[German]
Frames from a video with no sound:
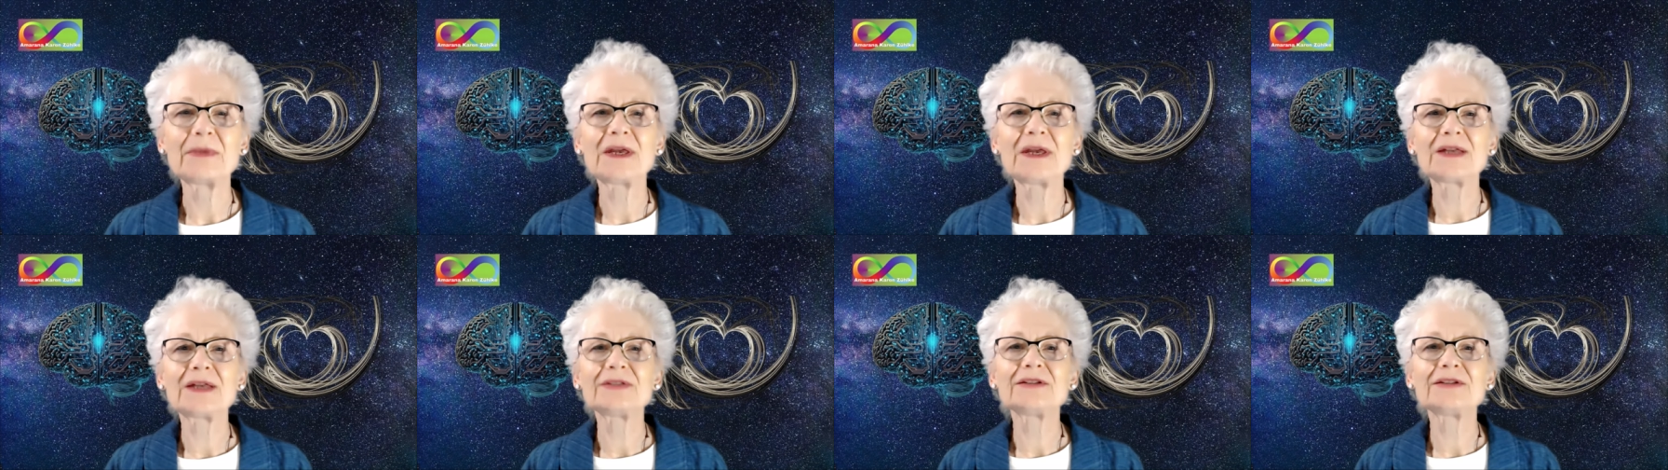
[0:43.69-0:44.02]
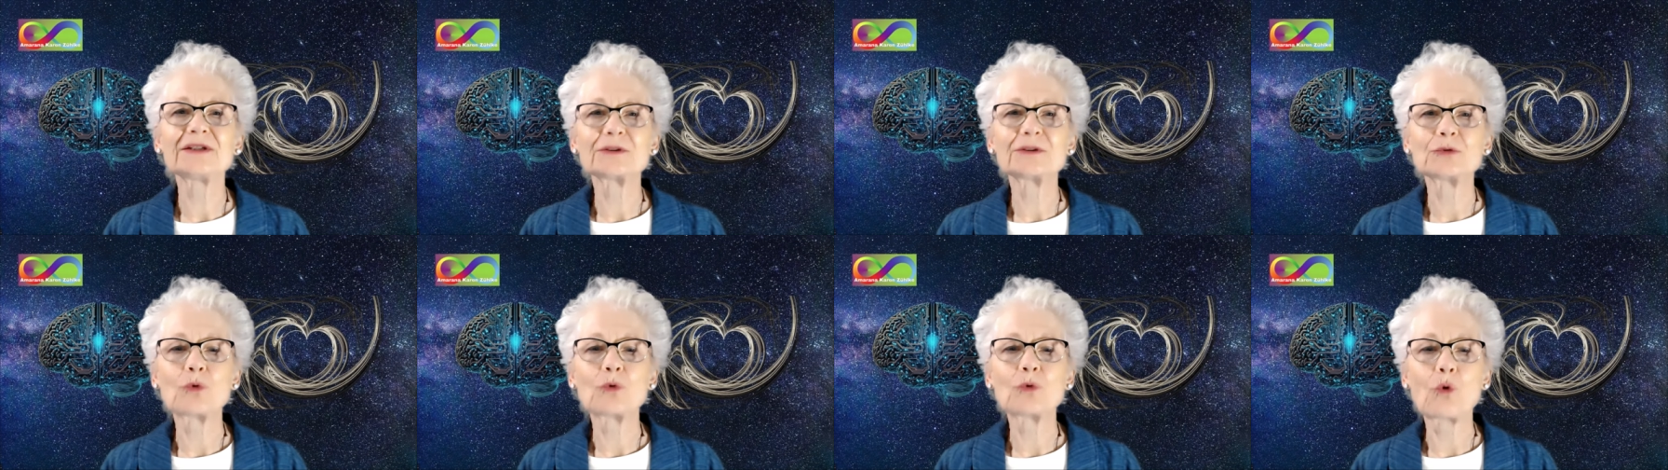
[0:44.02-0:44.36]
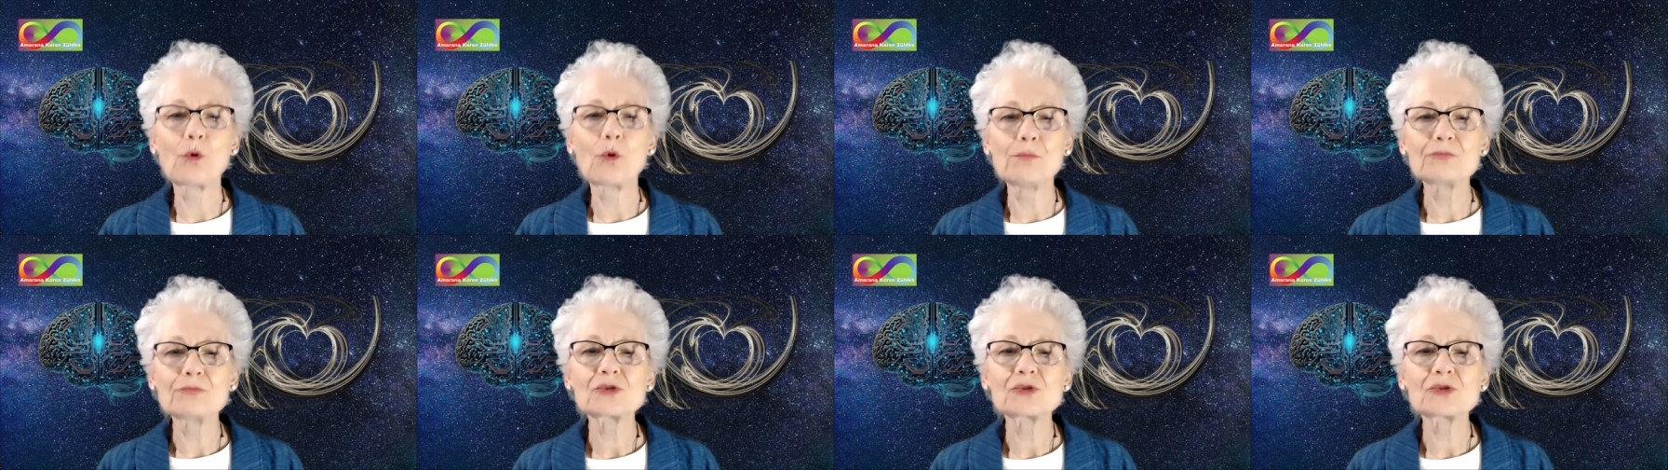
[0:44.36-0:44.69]
Medien
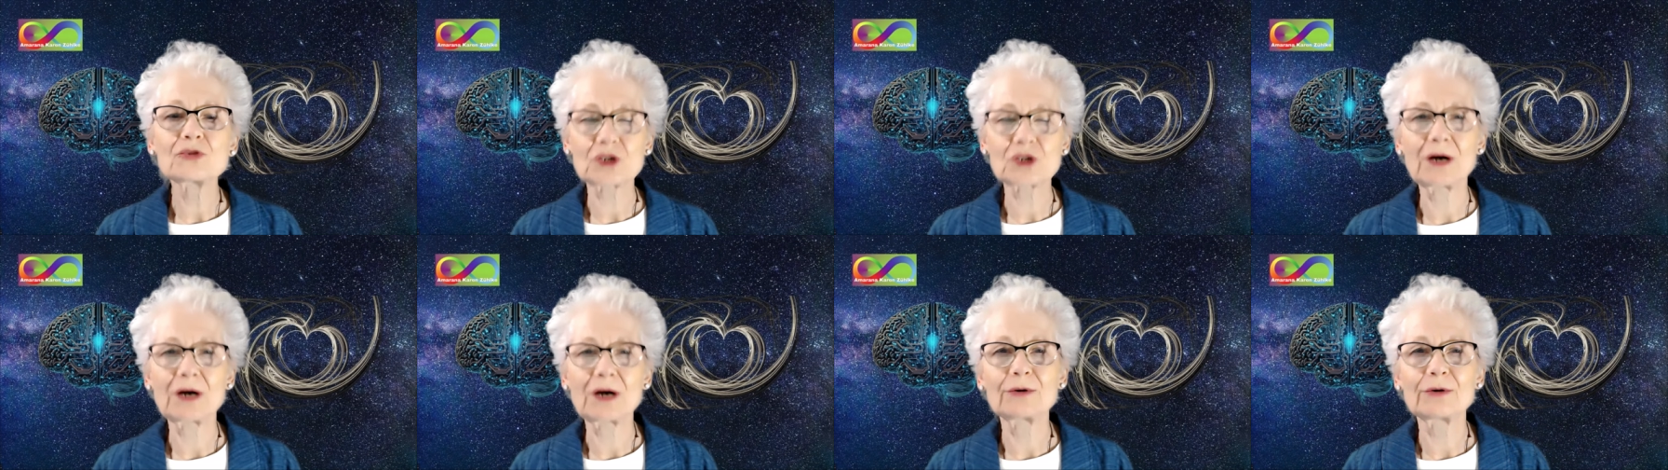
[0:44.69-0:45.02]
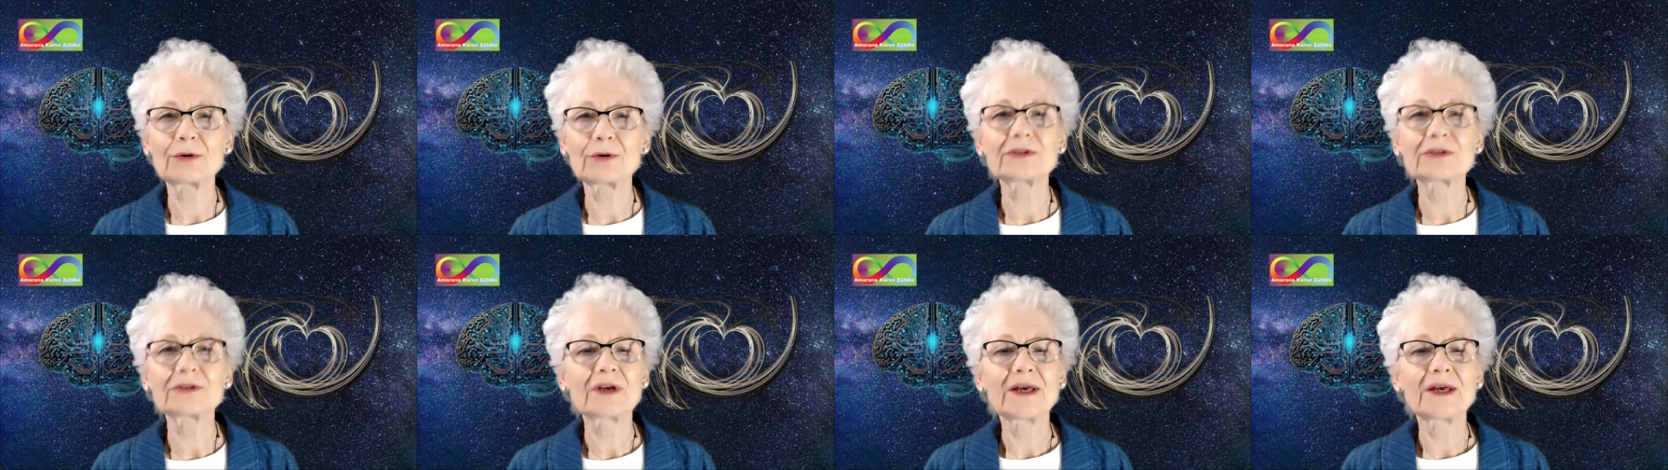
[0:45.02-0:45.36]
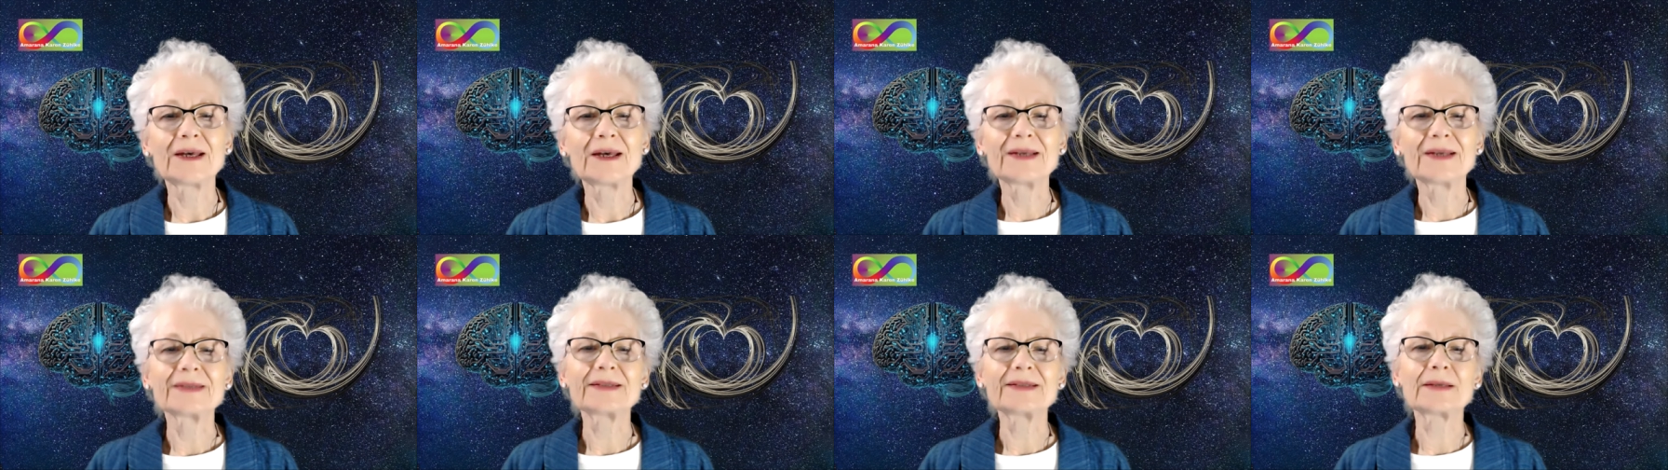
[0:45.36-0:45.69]
umschaut,